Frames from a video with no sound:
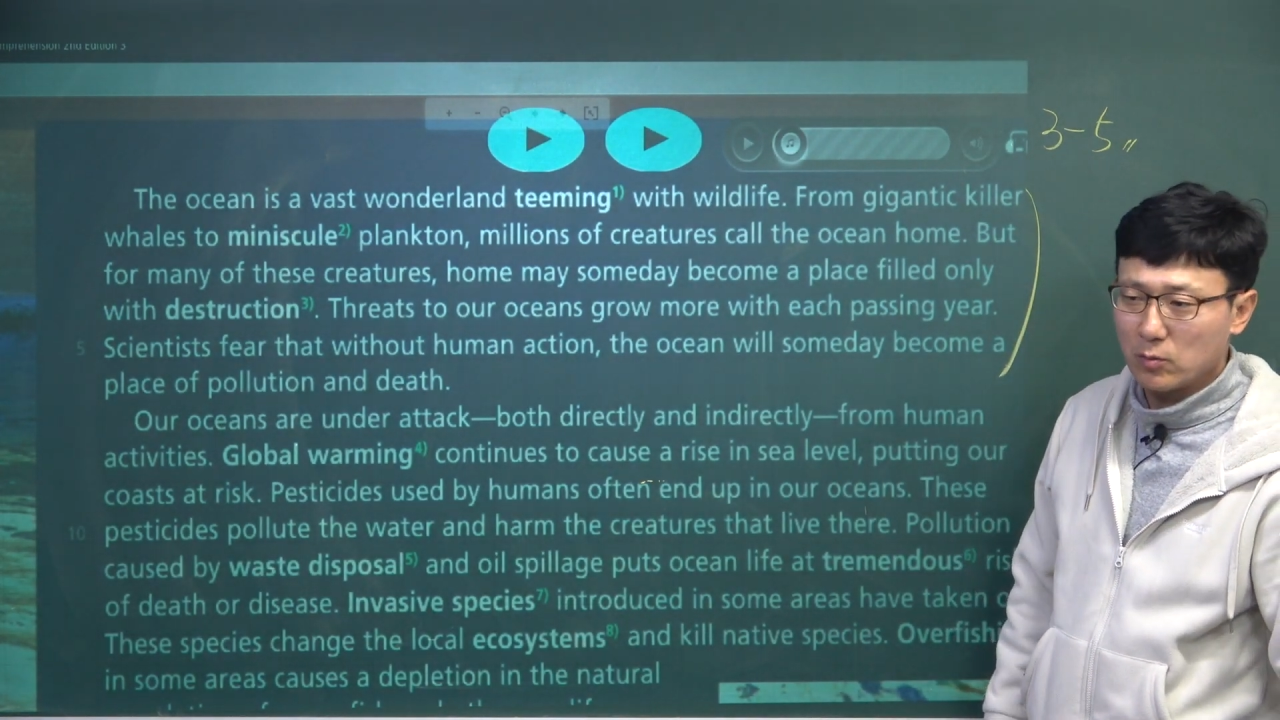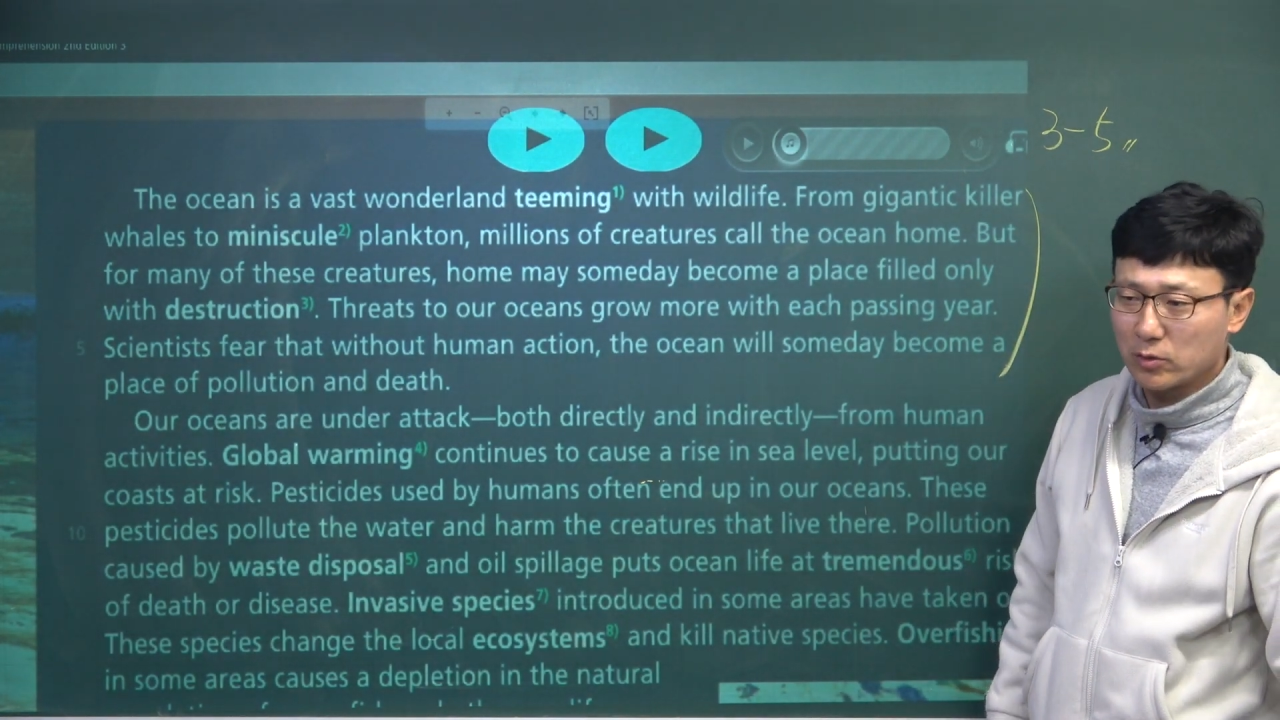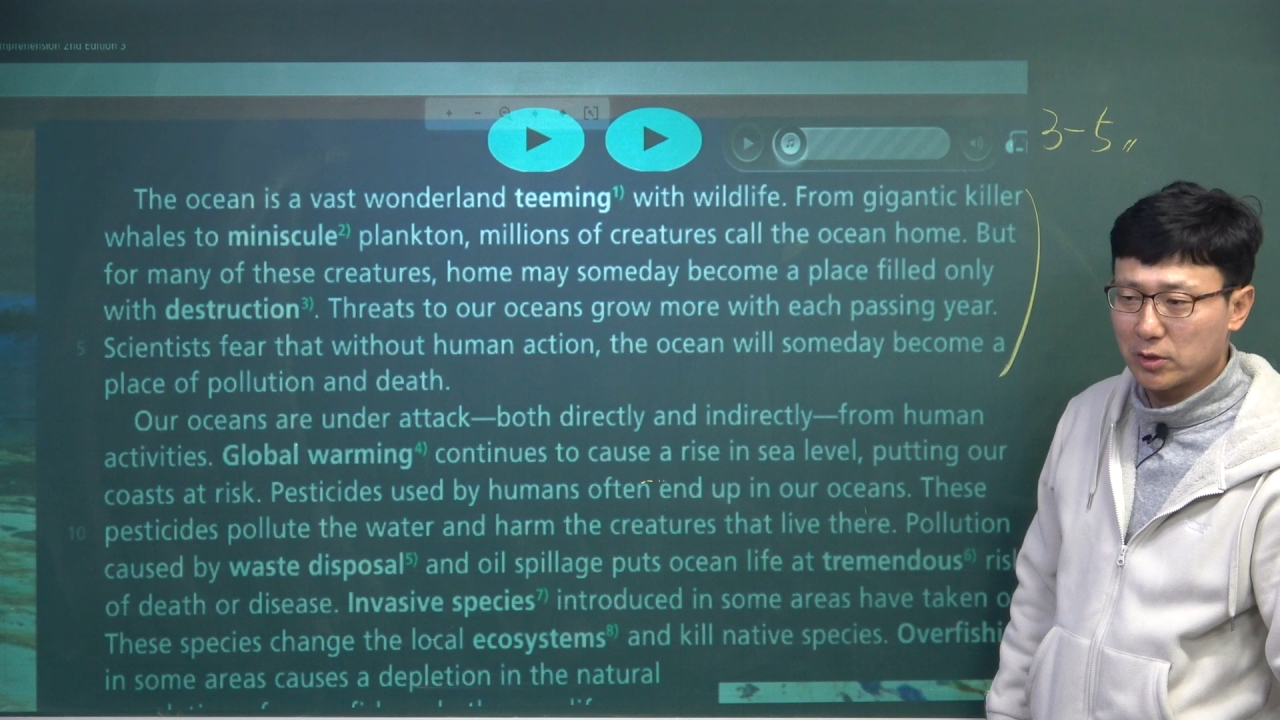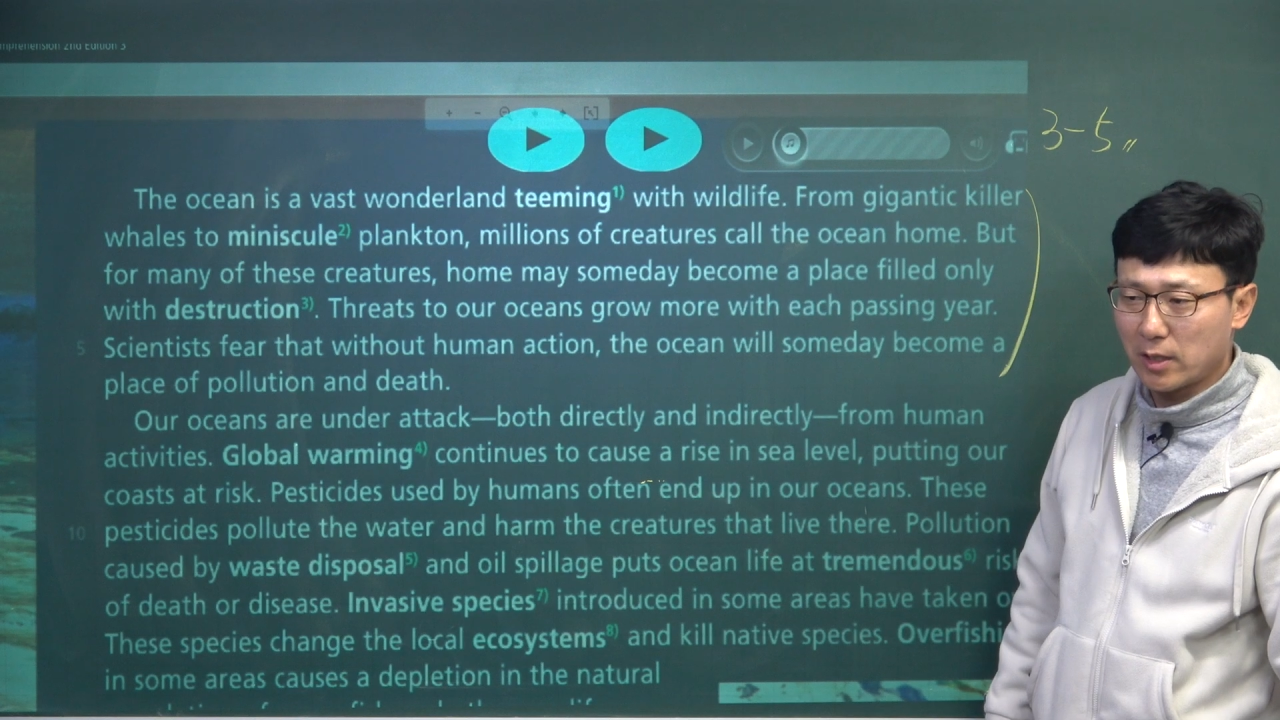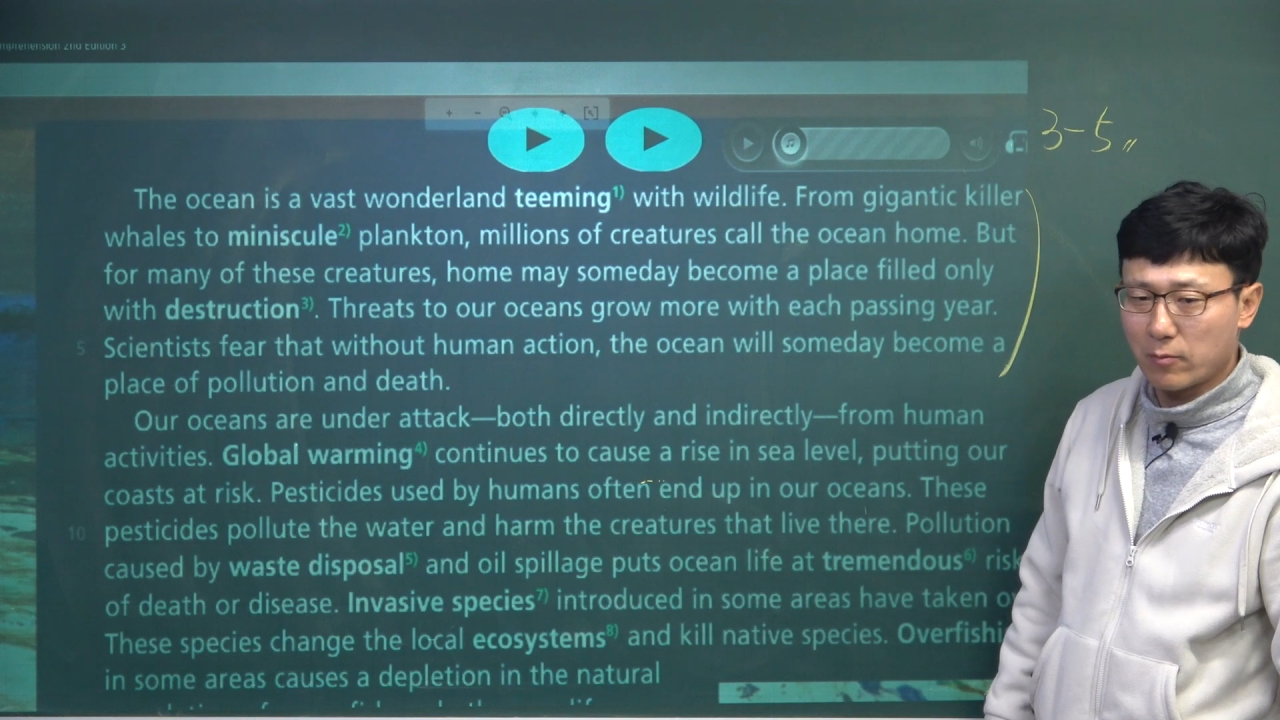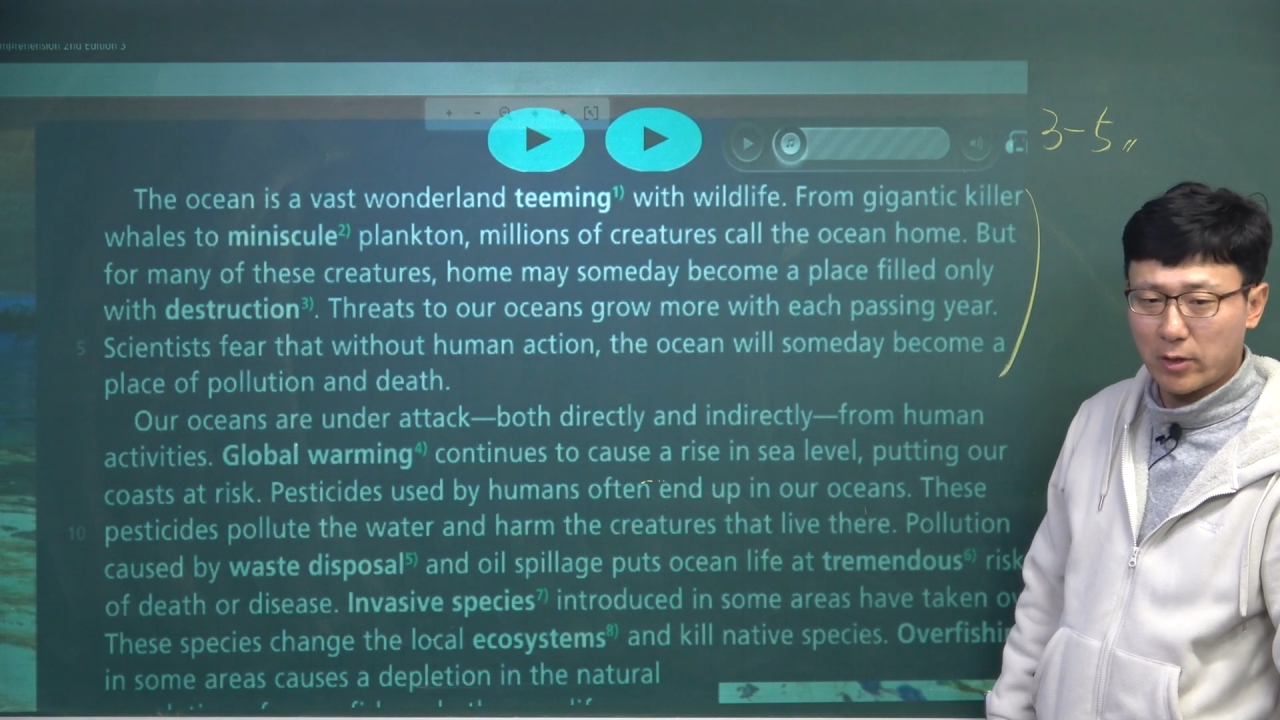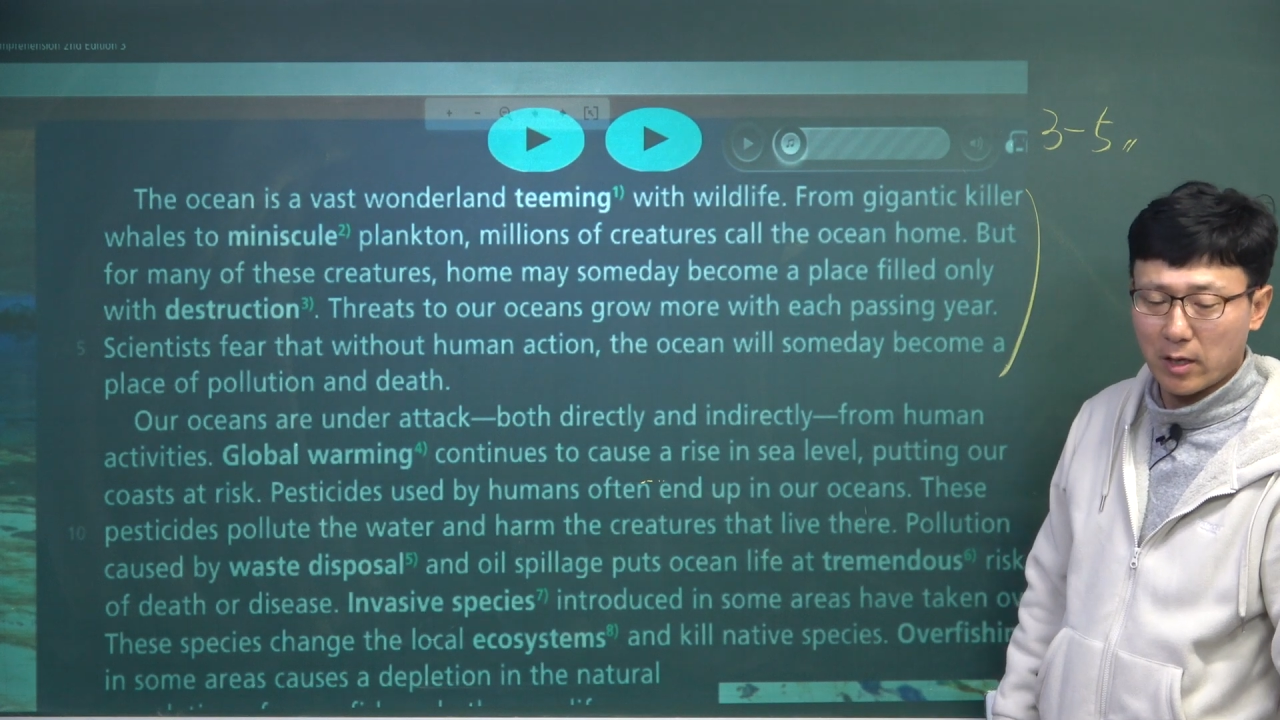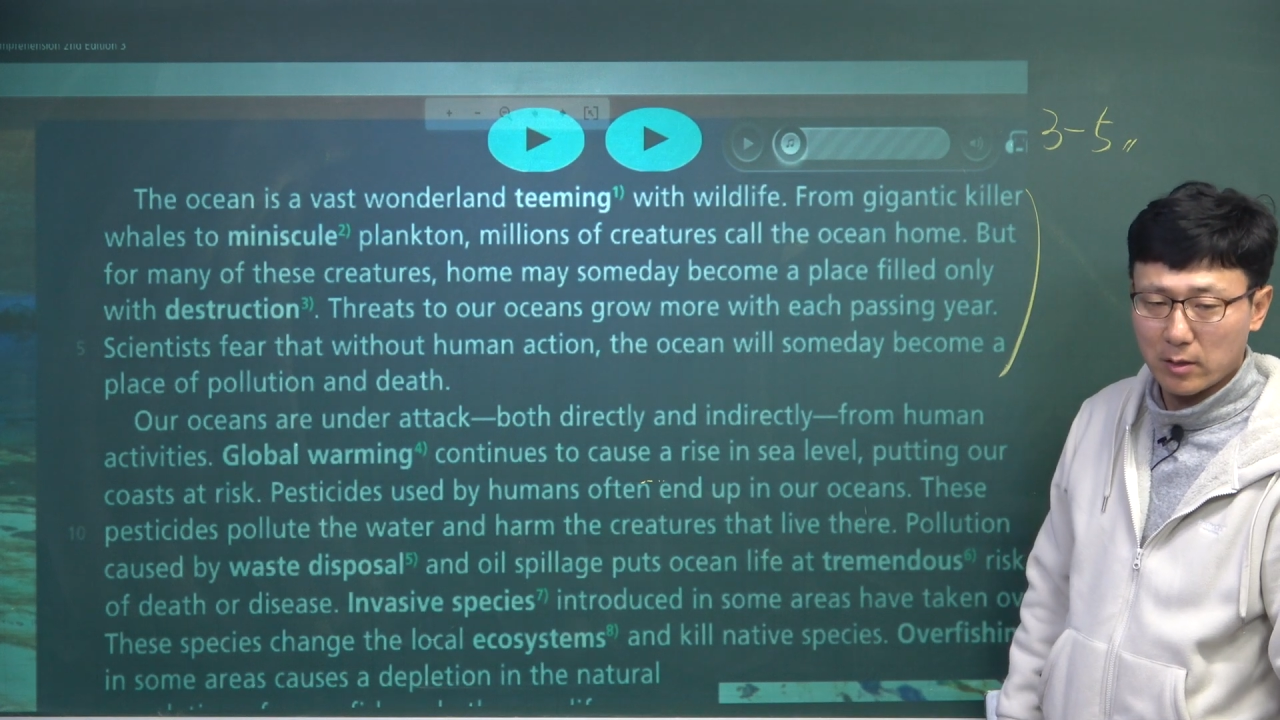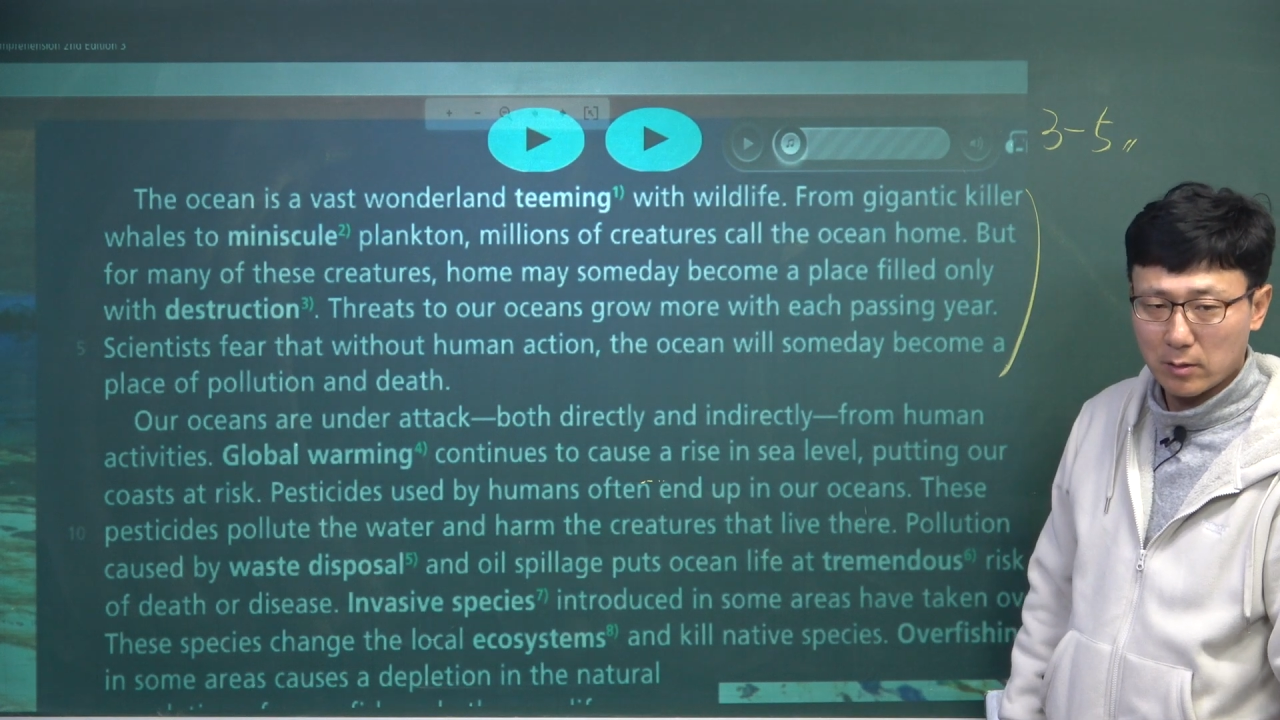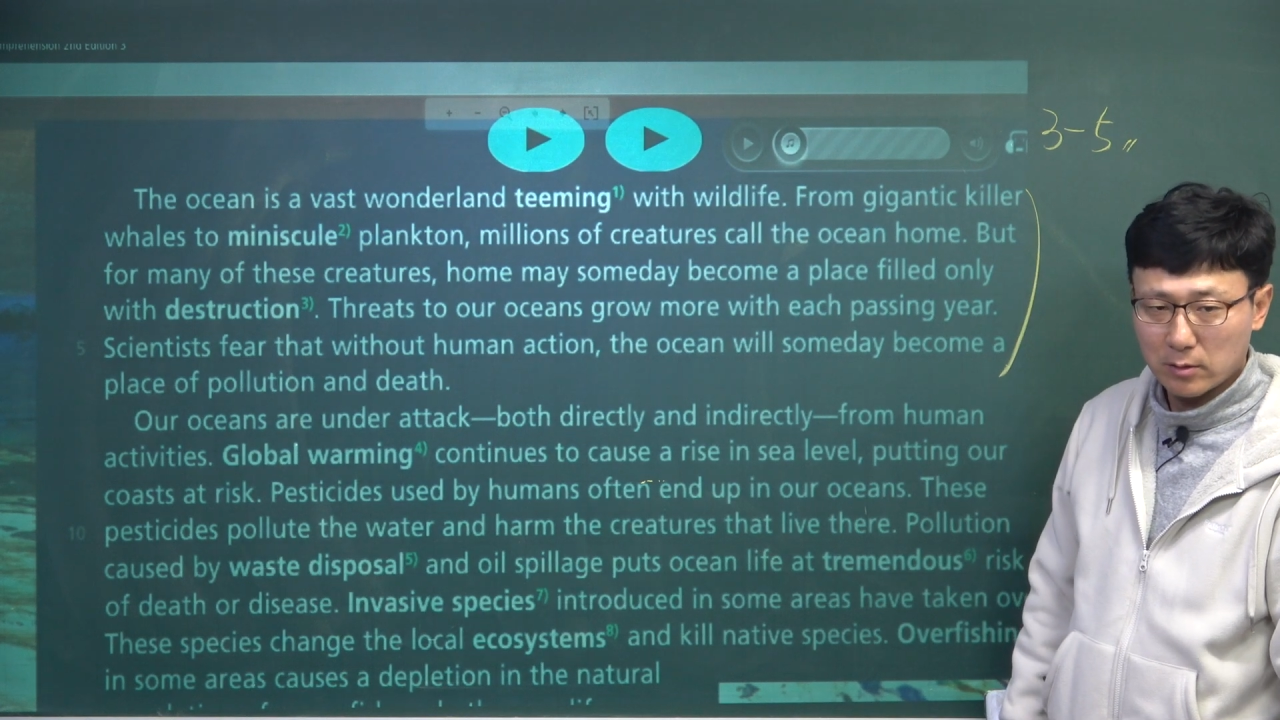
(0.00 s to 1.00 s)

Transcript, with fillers: 놈부터 시작해볼게.